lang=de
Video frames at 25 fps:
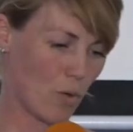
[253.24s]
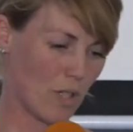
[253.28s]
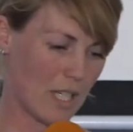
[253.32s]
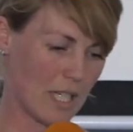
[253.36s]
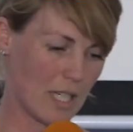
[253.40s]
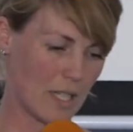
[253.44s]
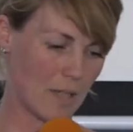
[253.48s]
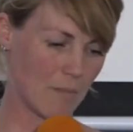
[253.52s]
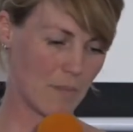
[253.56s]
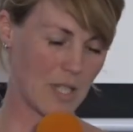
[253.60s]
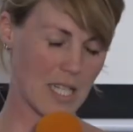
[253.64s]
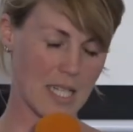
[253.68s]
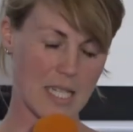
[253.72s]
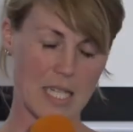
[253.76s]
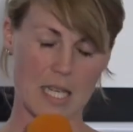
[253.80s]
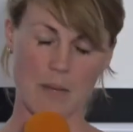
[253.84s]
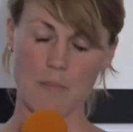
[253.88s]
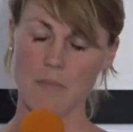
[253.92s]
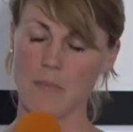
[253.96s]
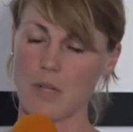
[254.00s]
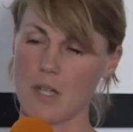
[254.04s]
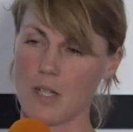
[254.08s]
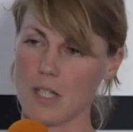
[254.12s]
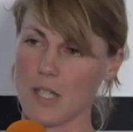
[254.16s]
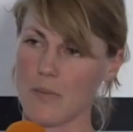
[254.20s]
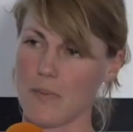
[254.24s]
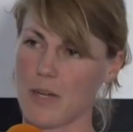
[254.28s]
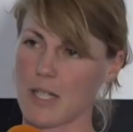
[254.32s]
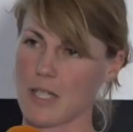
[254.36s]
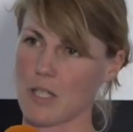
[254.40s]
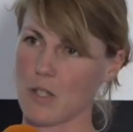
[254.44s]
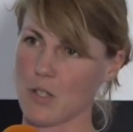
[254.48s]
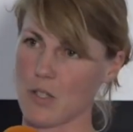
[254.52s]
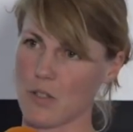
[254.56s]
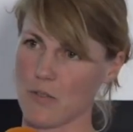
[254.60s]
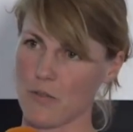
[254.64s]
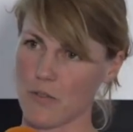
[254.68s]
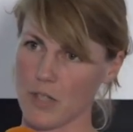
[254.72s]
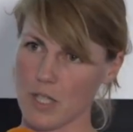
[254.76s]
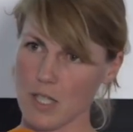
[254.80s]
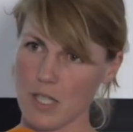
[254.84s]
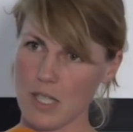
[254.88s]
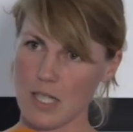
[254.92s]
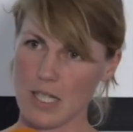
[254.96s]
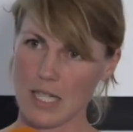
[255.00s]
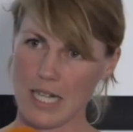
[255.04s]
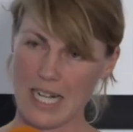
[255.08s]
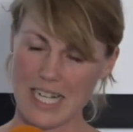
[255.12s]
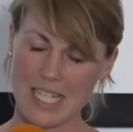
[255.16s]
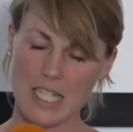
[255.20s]
Und dann im Dezember
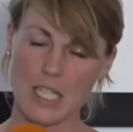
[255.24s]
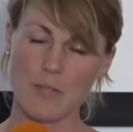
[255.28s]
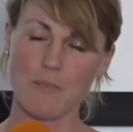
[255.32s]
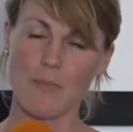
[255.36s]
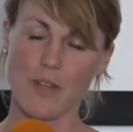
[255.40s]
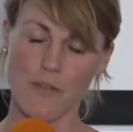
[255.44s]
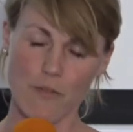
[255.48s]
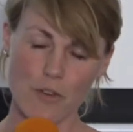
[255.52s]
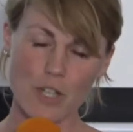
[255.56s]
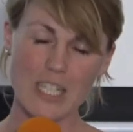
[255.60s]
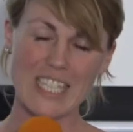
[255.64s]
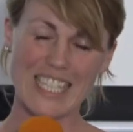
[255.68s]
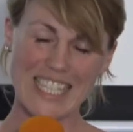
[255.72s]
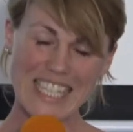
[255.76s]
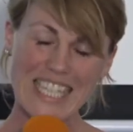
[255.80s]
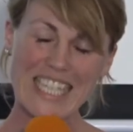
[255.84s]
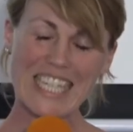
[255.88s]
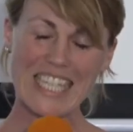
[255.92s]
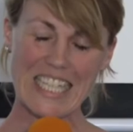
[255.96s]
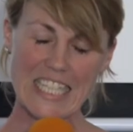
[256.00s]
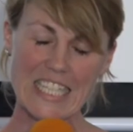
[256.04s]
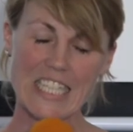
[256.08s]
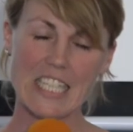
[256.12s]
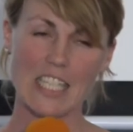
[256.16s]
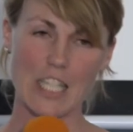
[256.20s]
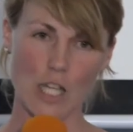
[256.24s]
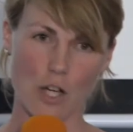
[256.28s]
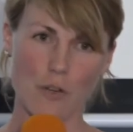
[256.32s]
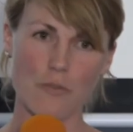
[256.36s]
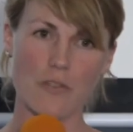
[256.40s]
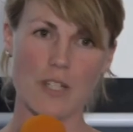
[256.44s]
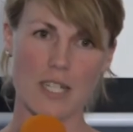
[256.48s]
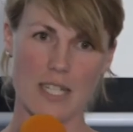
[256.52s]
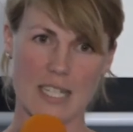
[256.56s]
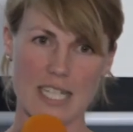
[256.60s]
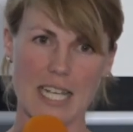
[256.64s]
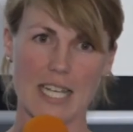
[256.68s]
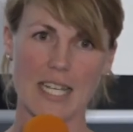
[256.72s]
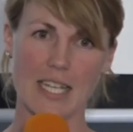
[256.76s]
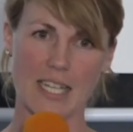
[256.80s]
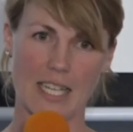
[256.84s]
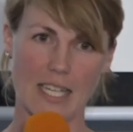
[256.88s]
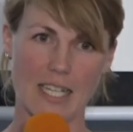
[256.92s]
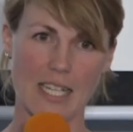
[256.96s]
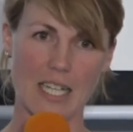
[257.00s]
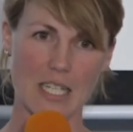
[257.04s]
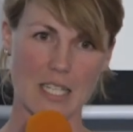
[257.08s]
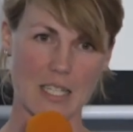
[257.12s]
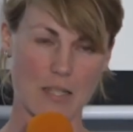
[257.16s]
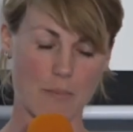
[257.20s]
2014, als es mir wirklich richtig auf den Sack
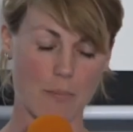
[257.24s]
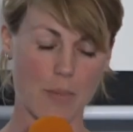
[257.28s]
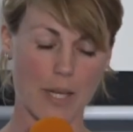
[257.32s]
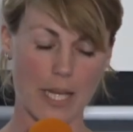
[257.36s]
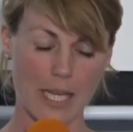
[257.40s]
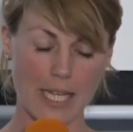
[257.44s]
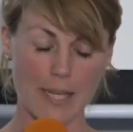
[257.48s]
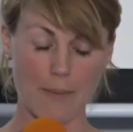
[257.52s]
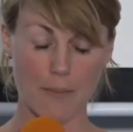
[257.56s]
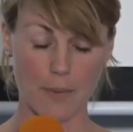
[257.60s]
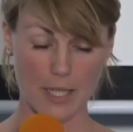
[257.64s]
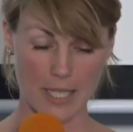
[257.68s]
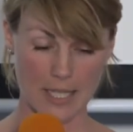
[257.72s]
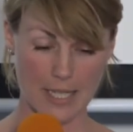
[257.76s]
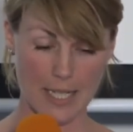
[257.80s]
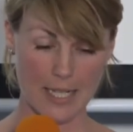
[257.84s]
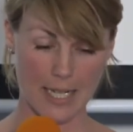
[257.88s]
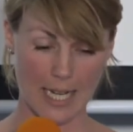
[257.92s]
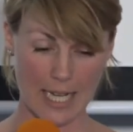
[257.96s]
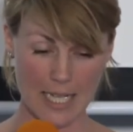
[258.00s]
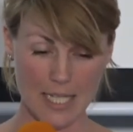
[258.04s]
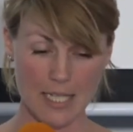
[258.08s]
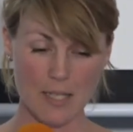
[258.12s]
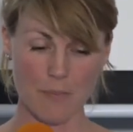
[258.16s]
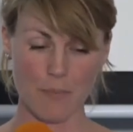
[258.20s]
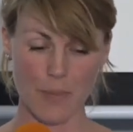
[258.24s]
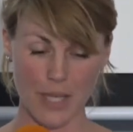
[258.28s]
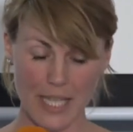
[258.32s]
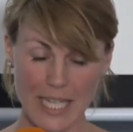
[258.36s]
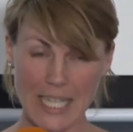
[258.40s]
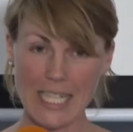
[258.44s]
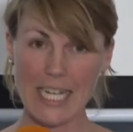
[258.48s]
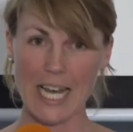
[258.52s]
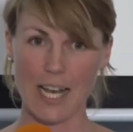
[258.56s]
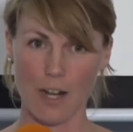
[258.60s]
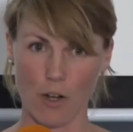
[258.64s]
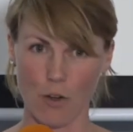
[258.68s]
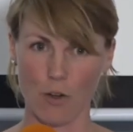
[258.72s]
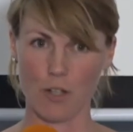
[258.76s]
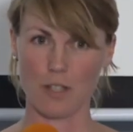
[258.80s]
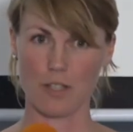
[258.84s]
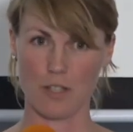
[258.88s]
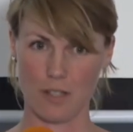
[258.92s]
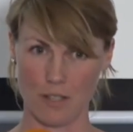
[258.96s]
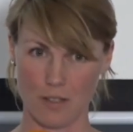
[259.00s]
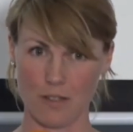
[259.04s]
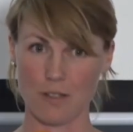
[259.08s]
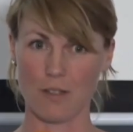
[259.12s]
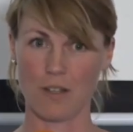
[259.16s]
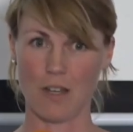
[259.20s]
ging, dass diese ganzen
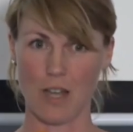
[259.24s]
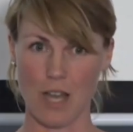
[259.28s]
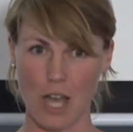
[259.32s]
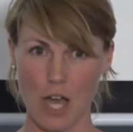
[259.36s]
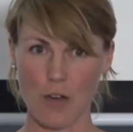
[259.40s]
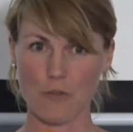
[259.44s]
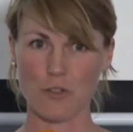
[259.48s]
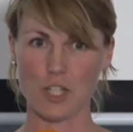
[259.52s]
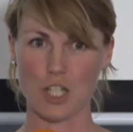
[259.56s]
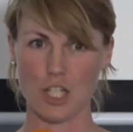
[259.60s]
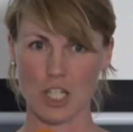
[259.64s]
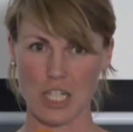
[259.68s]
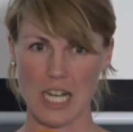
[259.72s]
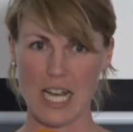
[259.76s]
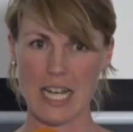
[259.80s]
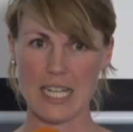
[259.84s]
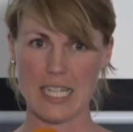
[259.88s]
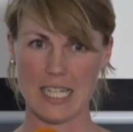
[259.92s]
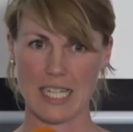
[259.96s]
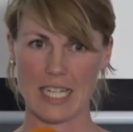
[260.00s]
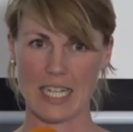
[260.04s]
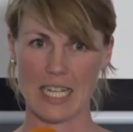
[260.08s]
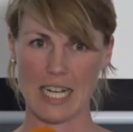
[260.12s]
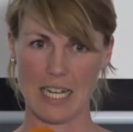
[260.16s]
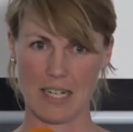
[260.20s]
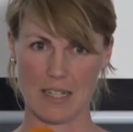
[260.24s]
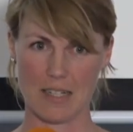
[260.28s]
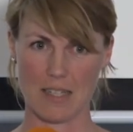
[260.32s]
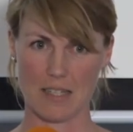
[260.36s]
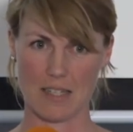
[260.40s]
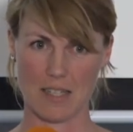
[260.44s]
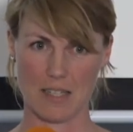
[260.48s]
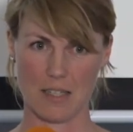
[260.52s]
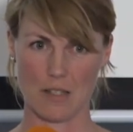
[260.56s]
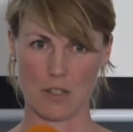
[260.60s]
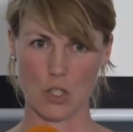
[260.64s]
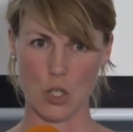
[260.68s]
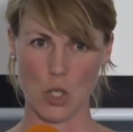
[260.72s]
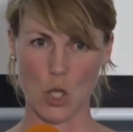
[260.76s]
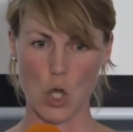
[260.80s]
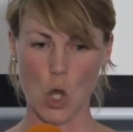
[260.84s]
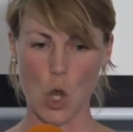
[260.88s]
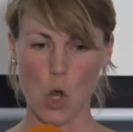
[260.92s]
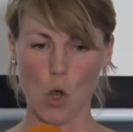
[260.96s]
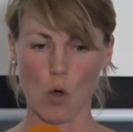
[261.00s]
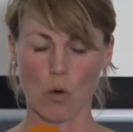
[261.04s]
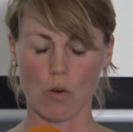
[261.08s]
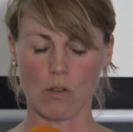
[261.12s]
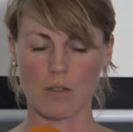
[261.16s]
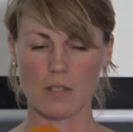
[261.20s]
Pegida-Leute auf die Straße gegangen sind.
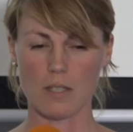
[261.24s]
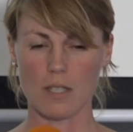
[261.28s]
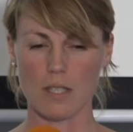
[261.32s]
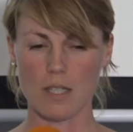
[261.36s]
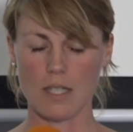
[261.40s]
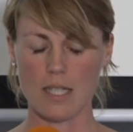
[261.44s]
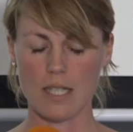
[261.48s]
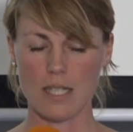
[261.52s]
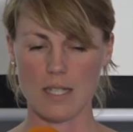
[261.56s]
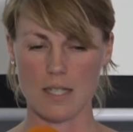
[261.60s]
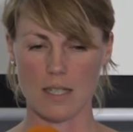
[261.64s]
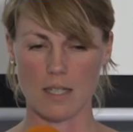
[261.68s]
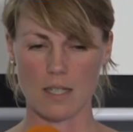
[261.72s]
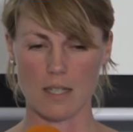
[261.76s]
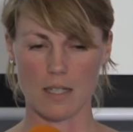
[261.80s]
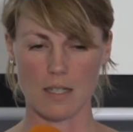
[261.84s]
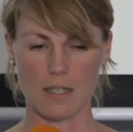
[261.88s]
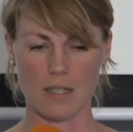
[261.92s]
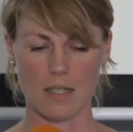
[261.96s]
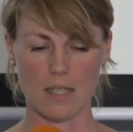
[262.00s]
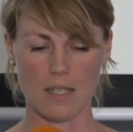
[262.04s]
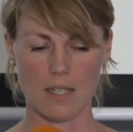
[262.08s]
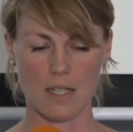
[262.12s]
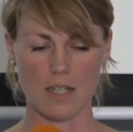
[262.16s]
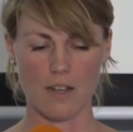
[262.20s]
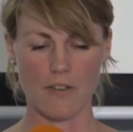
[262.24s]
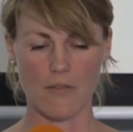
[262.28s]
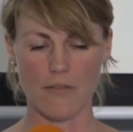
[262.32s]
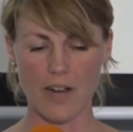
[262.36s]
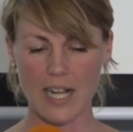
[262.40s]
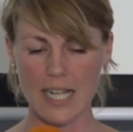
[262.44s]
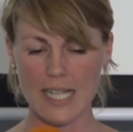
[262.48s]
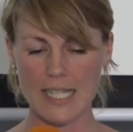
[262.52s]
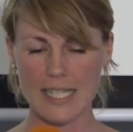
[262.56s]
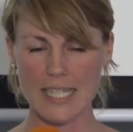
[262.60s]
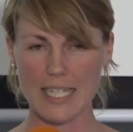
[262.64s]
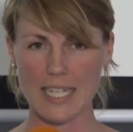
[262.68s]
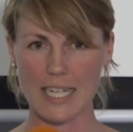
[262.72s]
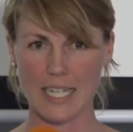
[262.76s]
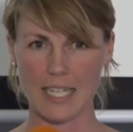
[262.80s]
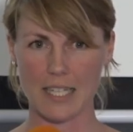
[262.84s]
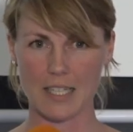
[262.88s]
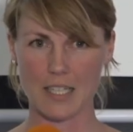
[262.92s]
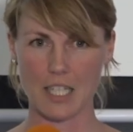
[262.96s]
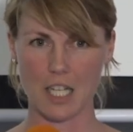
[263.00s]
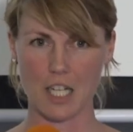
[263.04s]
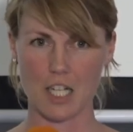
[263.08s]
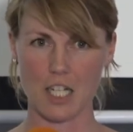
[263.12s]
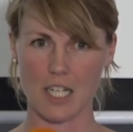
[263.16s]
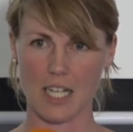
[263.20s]
Und diese, diese Gewalt, die
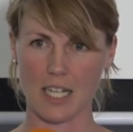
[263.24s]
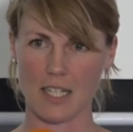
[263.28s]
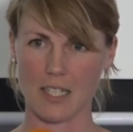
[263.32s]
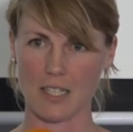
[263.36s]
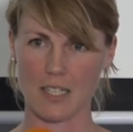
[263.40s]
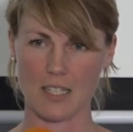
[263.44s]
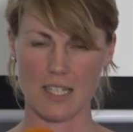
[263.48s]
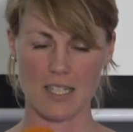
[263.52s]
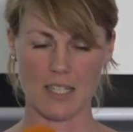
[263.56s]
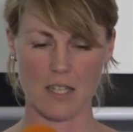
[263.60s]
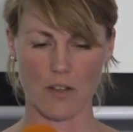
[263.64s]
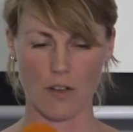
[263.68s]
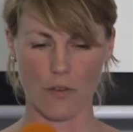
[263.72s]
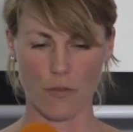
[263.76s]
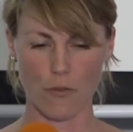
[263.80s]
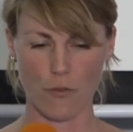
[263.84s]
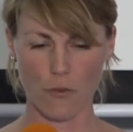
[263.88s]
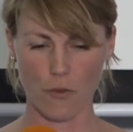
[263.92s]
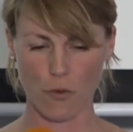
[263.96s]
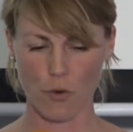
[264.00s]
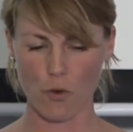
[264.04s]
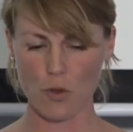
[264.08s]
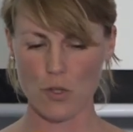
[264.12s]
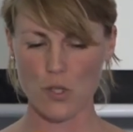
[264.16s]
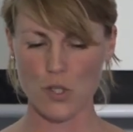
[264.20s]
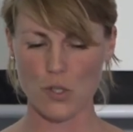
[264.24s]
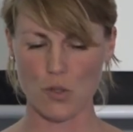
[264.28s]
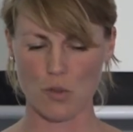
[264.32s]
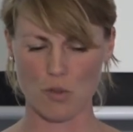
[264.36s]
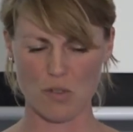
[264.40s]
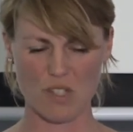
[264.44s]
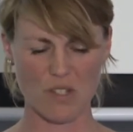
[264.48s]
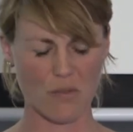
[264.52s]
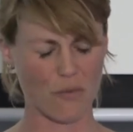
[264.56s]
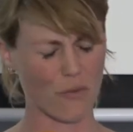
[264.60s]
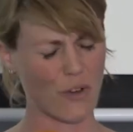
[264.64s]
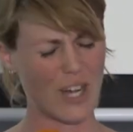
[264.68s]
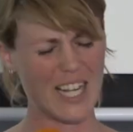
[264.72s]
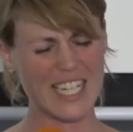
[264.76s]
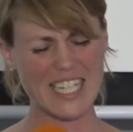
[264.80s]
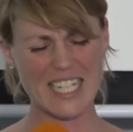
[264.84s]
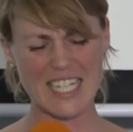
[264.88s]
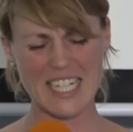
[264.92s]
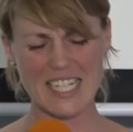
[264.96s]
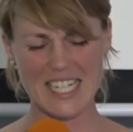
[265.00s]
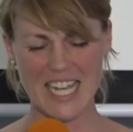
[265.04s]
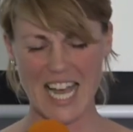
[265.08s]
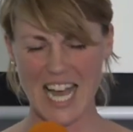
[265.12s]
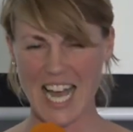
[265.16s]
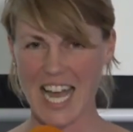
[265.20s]
dahinter steckte, dieser Frust und vor allen
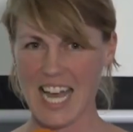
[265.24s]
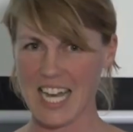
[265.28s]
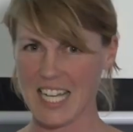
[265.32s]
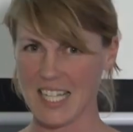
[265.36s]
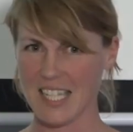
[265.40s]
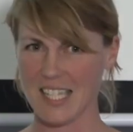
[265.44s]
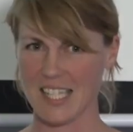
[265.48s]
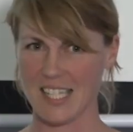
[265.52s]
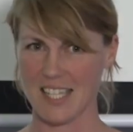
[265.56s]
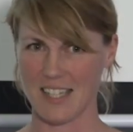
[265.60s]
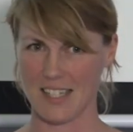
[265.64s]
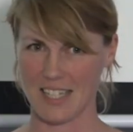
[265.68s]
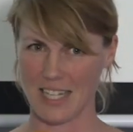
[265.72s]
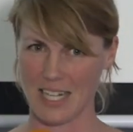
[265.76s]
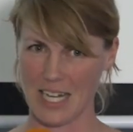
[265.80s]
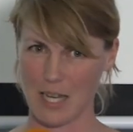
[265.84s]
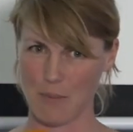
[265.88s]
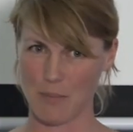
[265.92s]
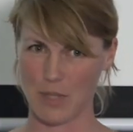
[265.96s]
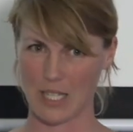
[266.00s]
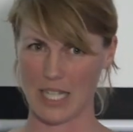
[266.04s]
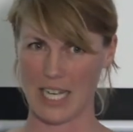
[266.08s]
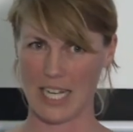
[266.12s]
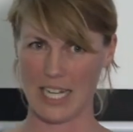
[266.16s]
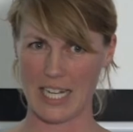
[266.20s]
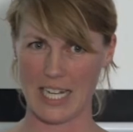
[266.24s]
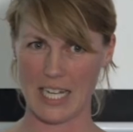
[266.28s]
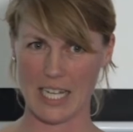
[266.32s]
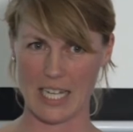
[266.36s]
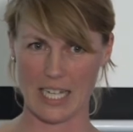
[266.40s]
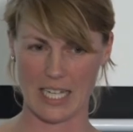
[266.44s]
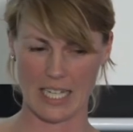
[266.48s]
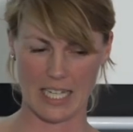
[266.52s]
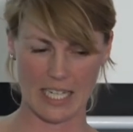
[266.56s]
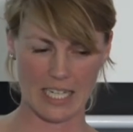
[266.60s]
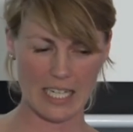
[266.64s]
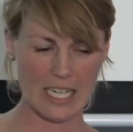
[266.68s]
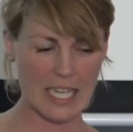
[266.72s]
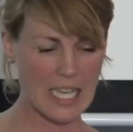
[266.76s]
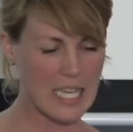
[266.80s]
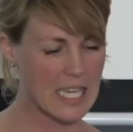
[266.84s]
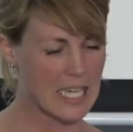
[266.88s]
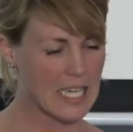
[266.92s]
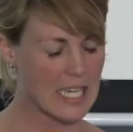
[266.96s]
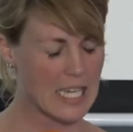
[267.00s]
Dingen dieser Hass, der damit einherging,